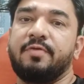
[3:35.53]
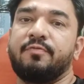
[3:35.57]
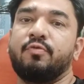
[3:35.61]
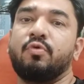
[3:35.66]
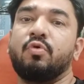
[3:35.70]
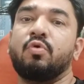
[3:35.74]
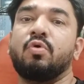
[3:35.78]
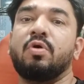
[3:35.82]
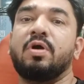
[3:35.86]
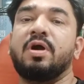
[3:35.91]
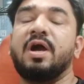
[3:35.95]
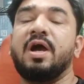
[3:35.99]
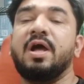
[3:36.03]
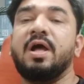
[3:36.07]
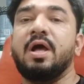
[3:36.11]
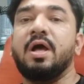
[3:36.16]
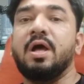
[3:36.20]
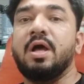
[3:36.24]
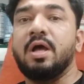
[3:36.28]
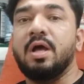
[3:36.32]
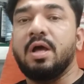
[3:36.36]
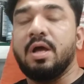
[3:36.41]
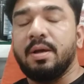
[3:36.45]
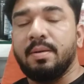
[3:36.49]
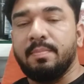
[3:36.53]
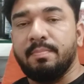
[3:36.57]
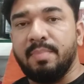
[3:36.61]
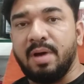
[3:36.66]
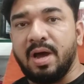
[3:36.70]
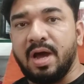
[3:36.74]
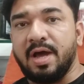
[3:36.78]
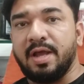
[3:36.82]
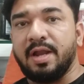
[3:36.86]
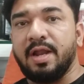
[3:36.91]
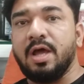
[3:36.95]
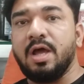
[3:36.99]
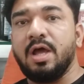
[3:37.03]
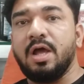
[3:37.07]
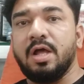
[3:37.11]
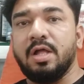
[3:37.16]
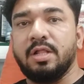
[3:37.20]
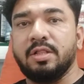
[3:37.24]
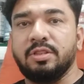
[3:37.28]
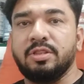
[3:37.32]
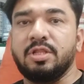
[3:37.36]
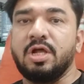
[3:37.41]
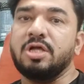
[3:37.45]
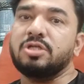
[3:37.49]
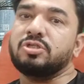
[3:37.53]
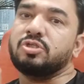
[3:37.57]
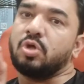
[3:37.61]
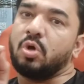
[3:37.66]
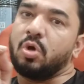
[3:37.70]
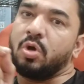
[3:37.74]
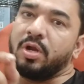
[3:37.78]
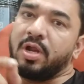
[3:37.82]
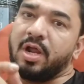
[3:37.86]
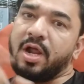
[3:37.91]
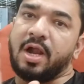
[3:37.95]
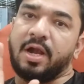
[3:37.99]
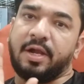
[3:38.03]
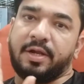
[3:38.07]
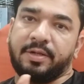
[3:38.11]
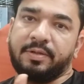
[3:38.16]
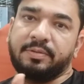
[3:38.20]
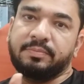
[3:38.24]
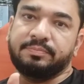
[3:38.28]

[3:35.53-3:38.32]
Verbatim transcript: वो होगा बारह दस और आठ